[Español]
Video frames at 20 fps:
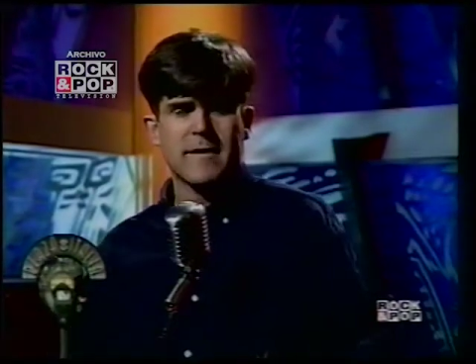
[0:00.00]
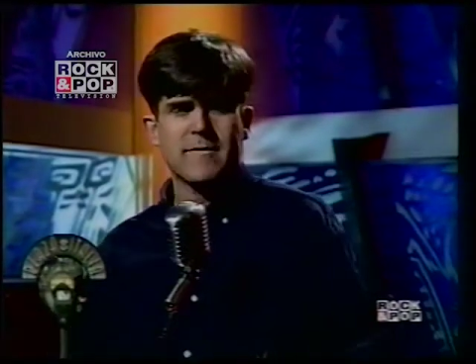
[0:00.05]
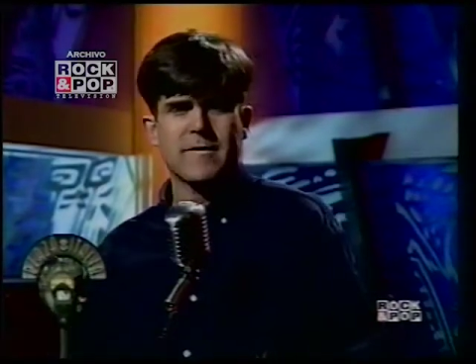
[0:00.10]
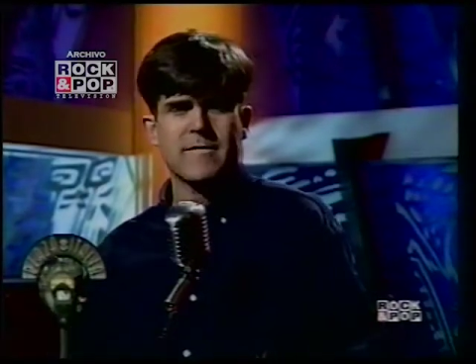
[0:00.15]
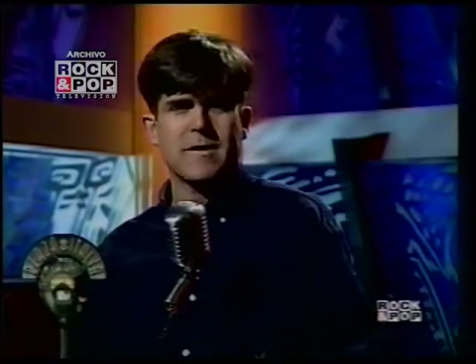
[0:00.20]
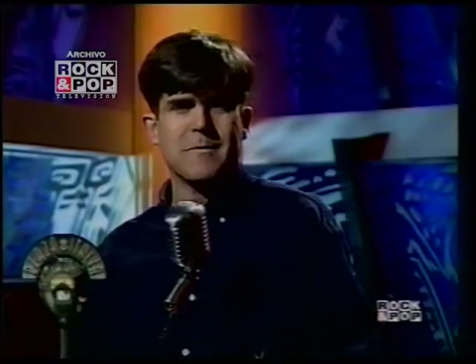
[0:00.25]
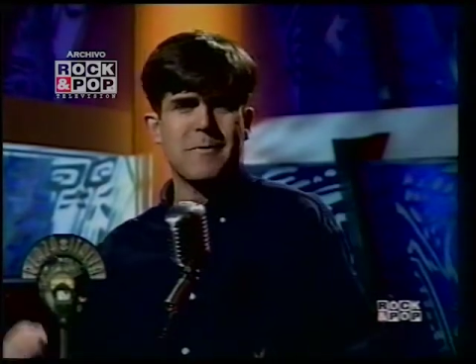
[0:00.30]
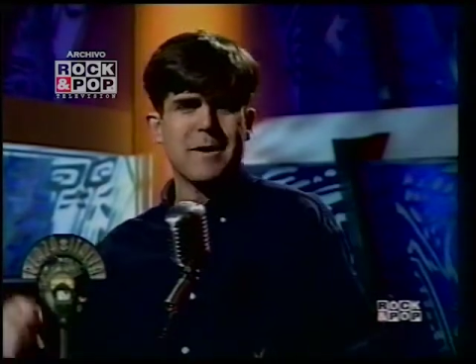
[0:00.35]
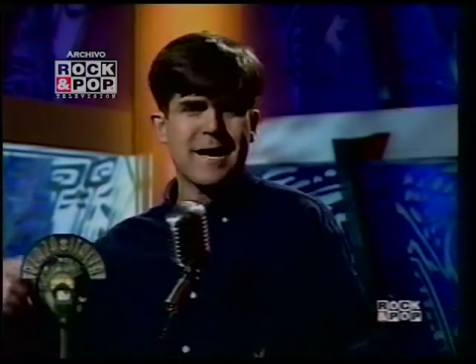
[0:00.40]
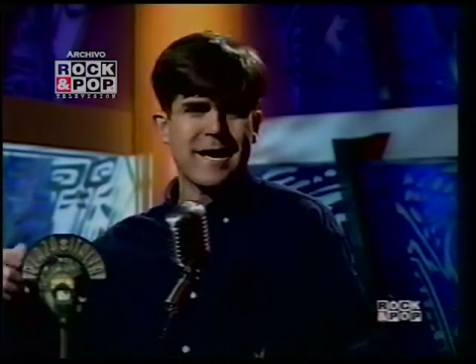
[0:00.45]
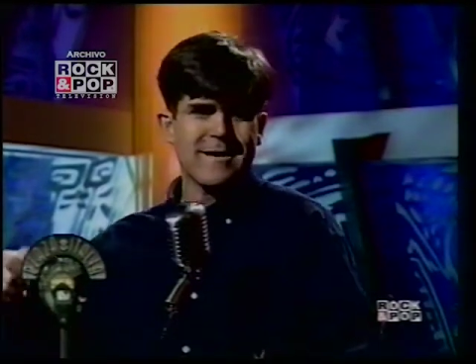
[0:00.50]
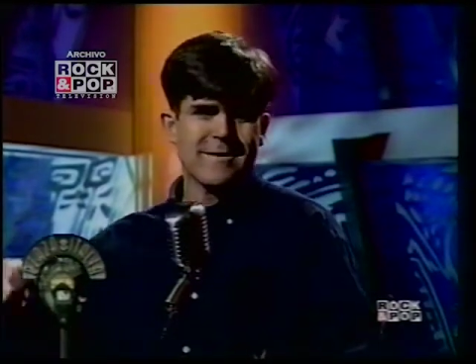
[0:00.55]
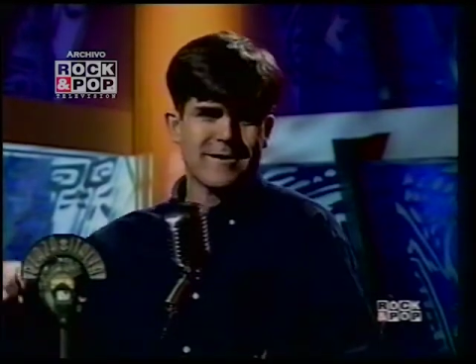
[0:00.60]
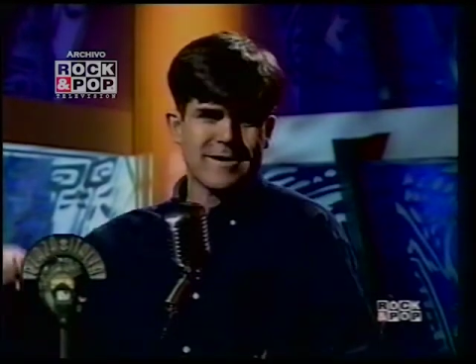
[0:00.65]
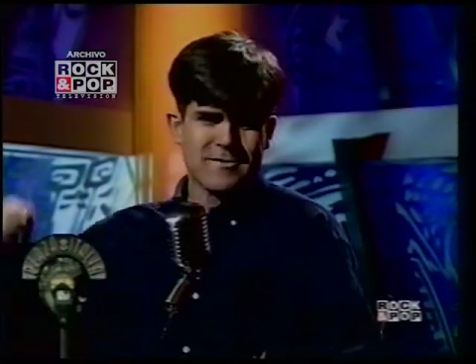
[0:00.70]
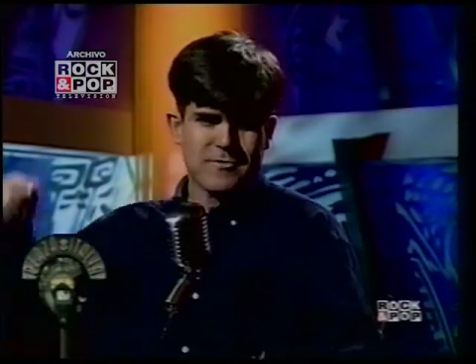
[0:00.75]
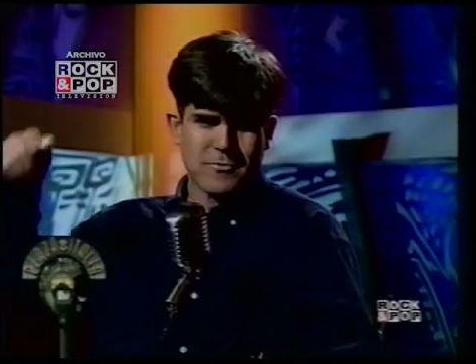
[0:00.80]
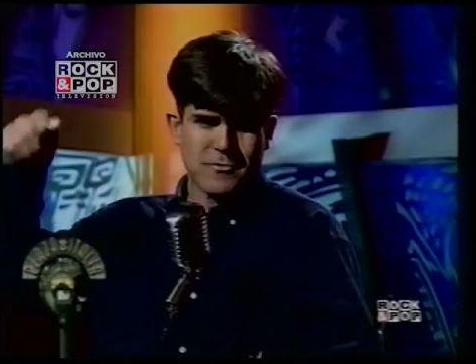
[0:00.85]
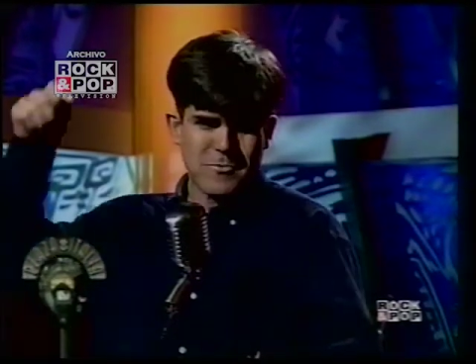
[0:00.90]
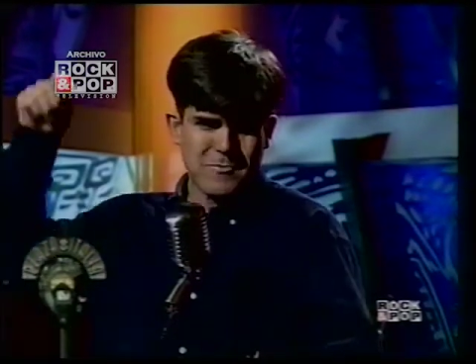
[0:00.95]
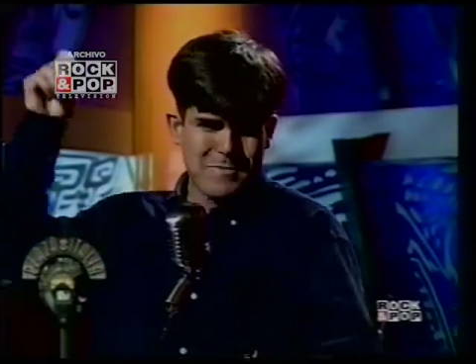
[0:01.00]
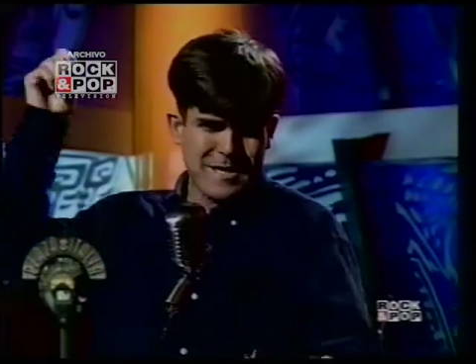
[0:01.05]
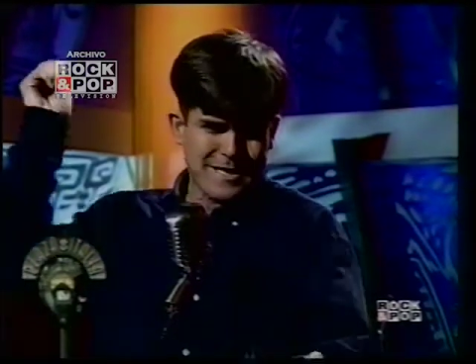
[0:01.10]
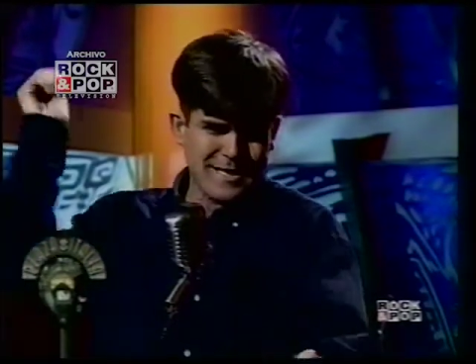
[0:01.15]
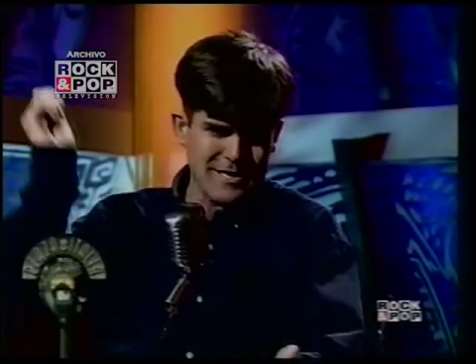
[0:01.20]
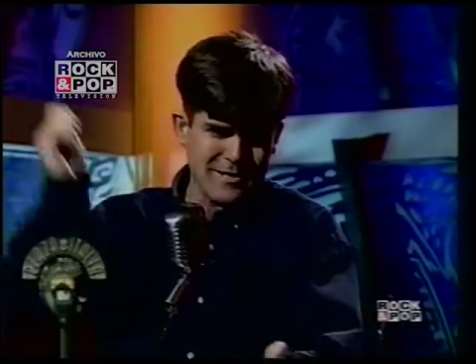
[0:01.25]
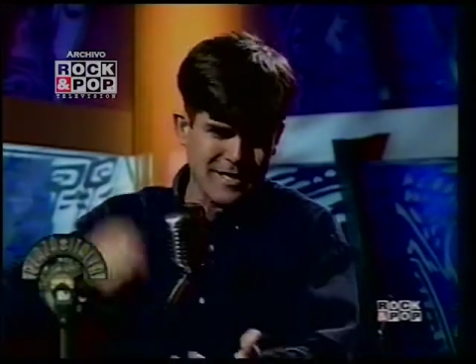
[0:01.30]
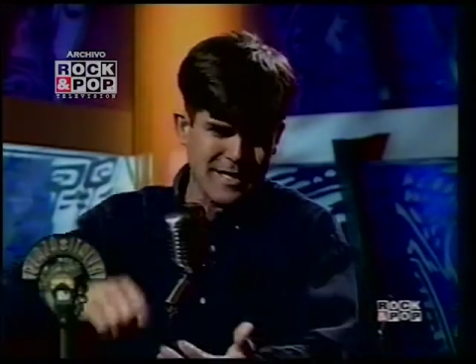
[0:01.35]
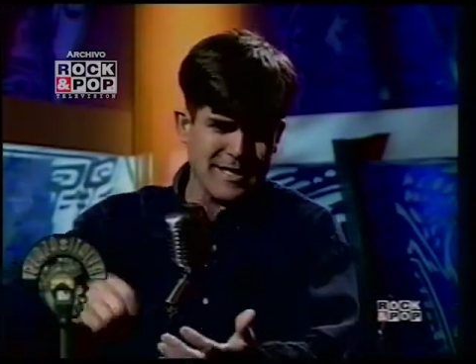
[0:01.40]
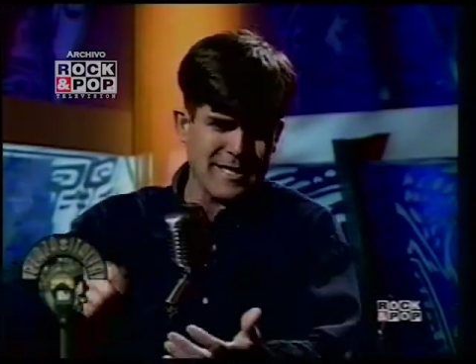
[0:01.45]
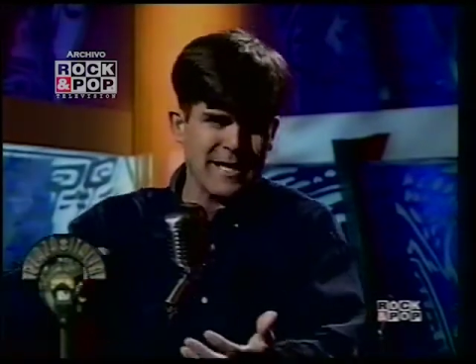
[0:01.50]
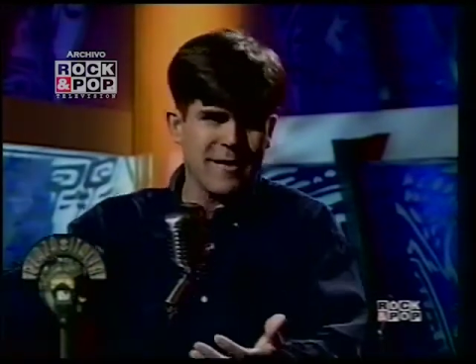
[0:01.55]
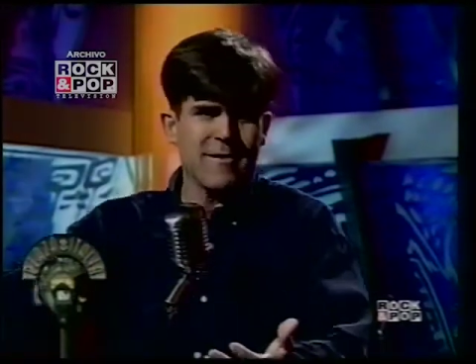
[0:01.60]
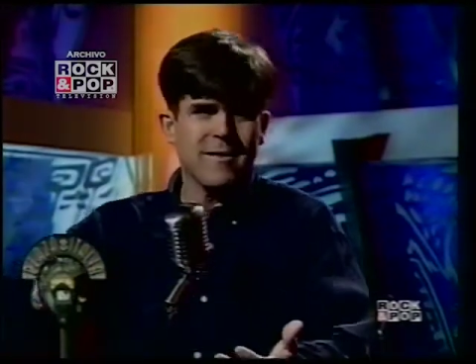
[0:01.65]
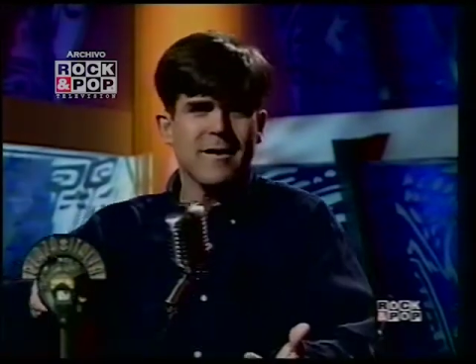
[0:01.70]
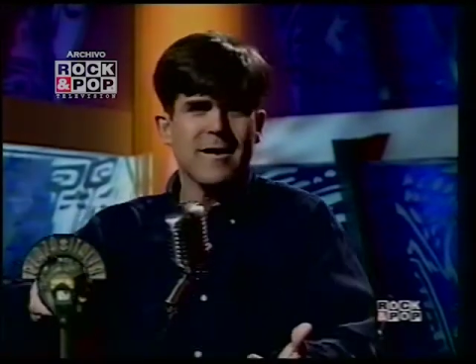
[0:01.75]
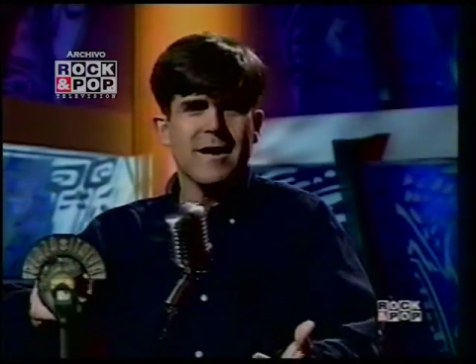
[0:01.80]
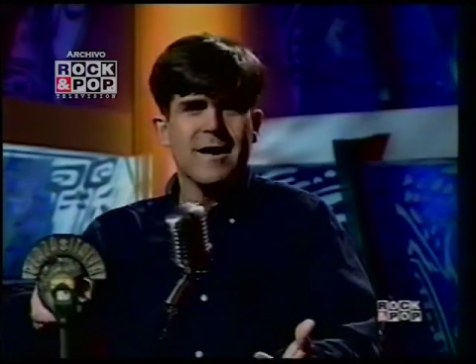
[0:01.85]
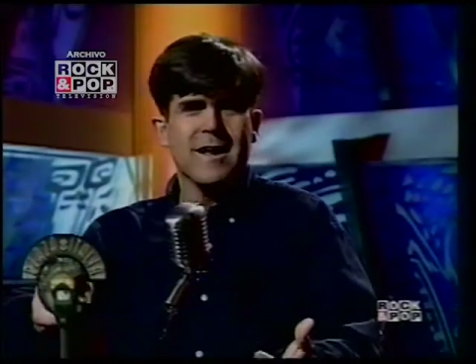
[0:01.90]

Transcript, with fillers: si se pegan, que se con un martillo en el dedo,